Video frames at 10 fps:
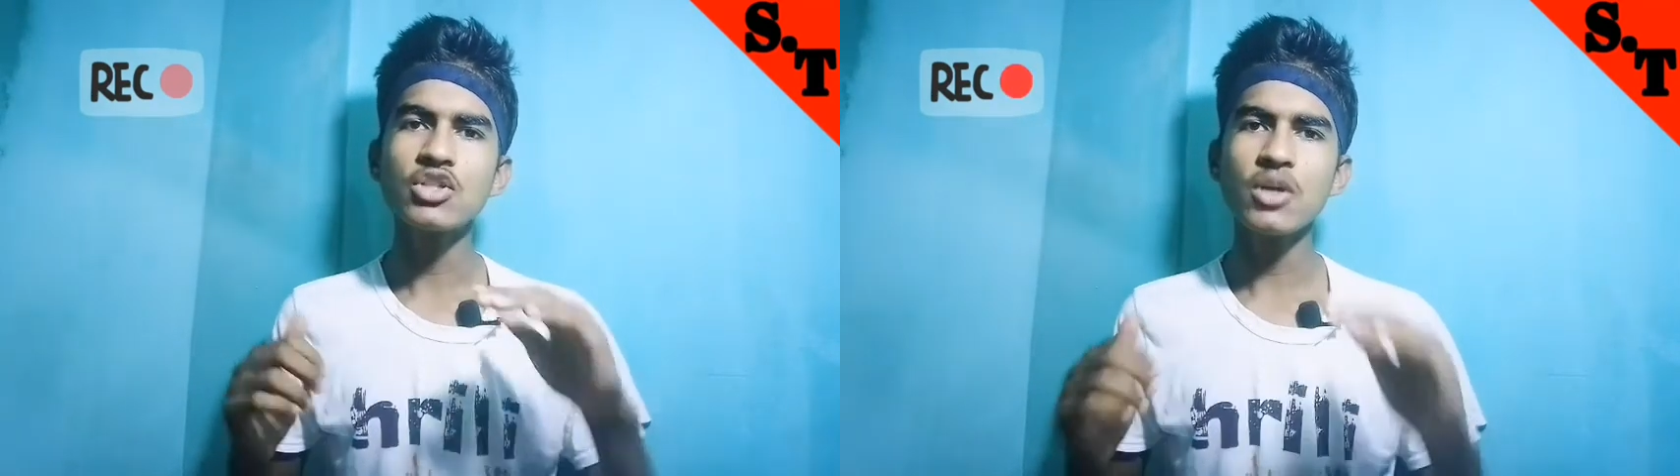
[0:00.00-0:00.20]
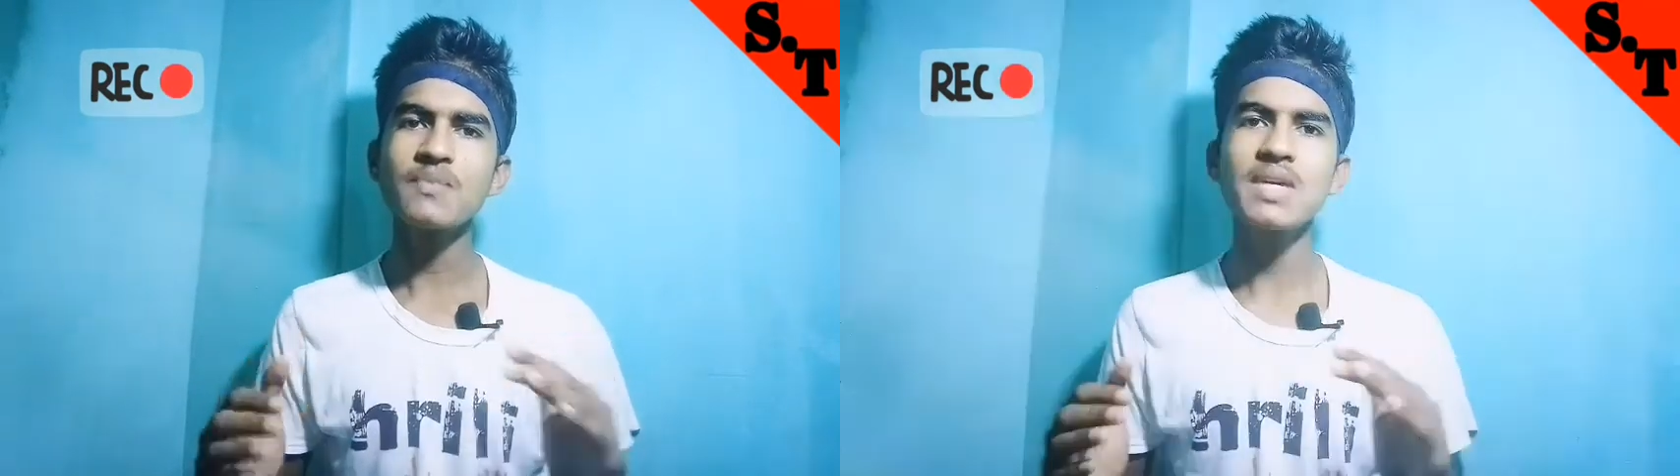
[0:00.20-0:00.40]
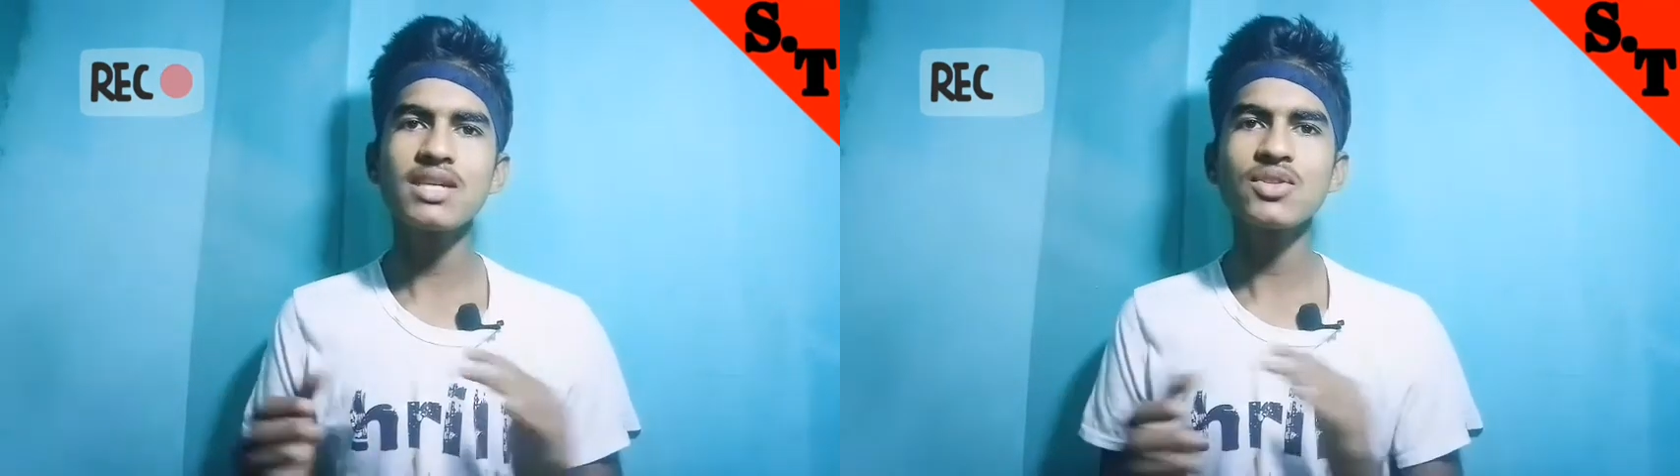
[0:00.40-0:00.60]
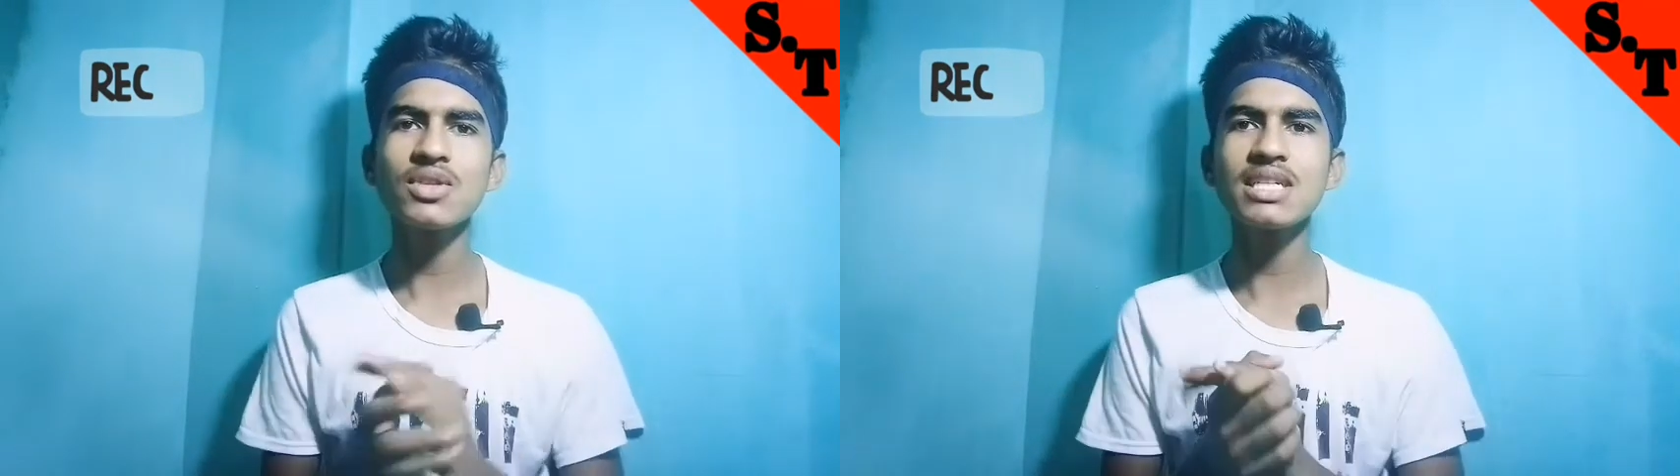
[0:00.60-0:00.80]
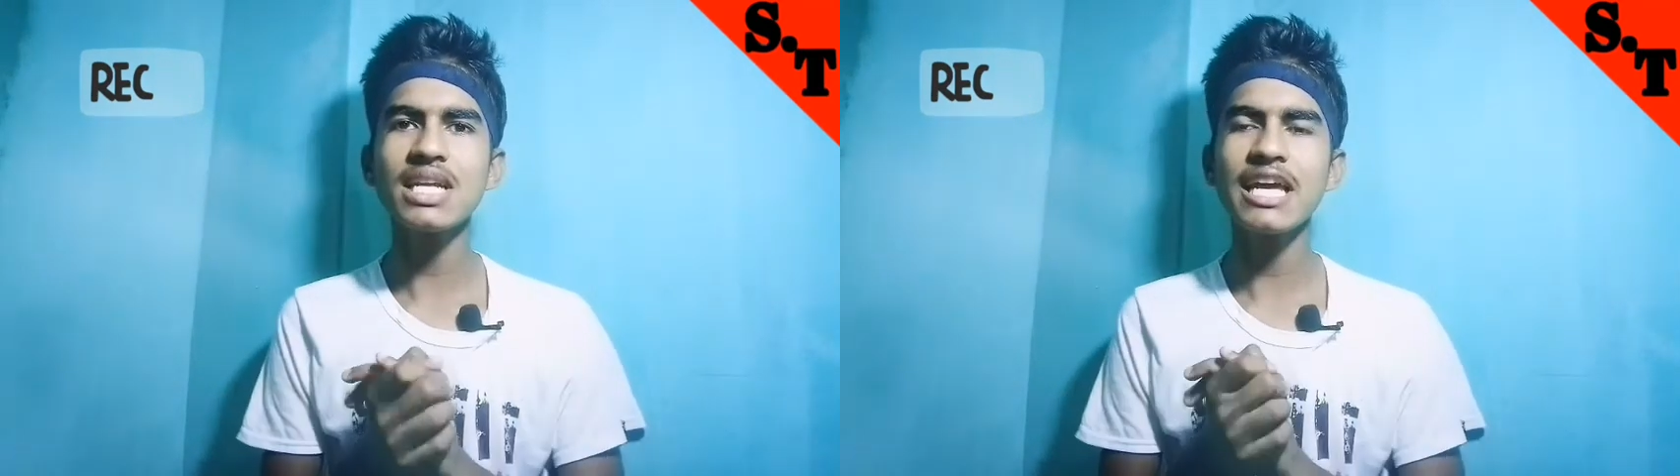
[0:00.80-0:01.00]
সবচাইতে
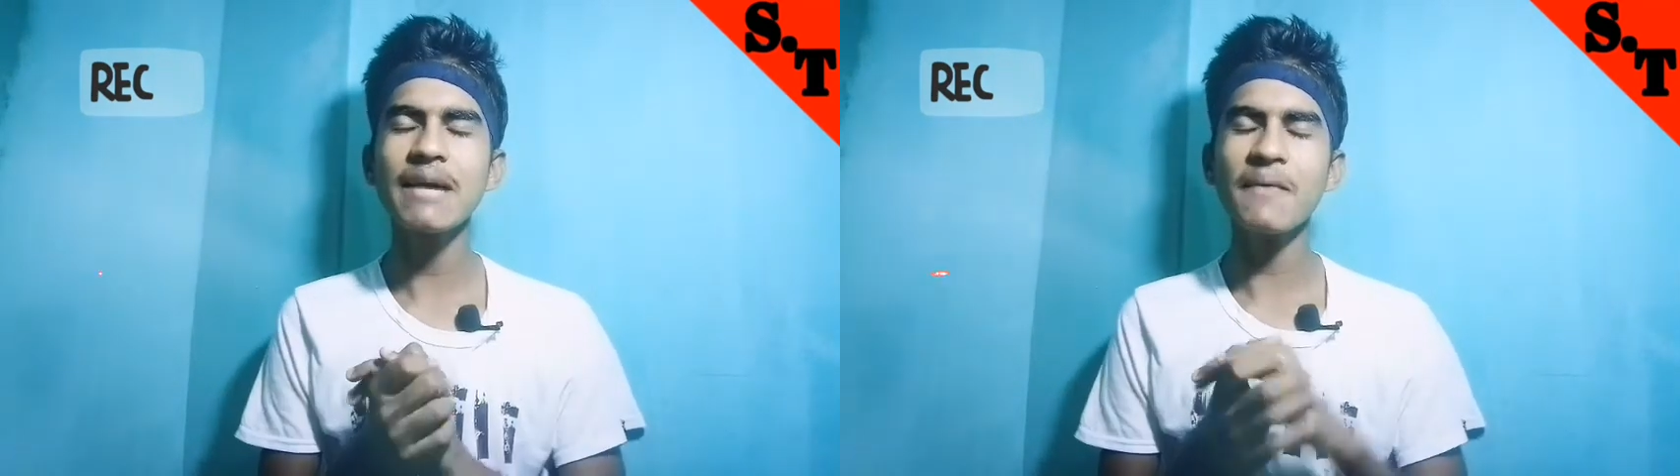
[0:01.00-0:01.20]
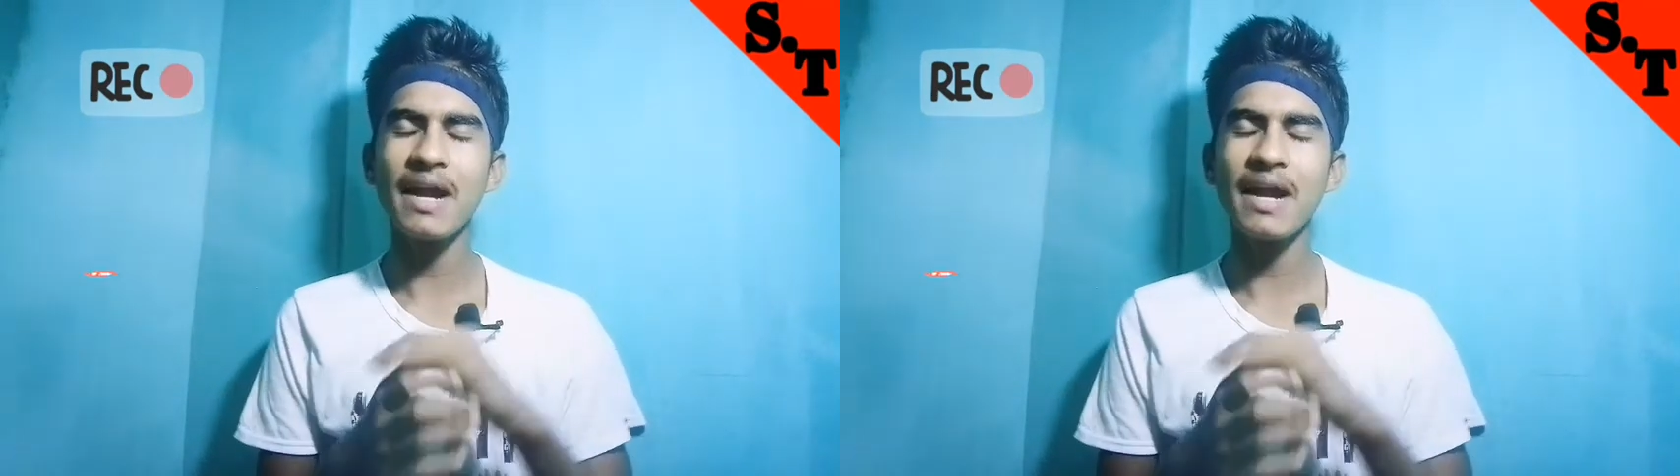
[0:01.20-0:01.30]
শক্তিশালী অ্যাপ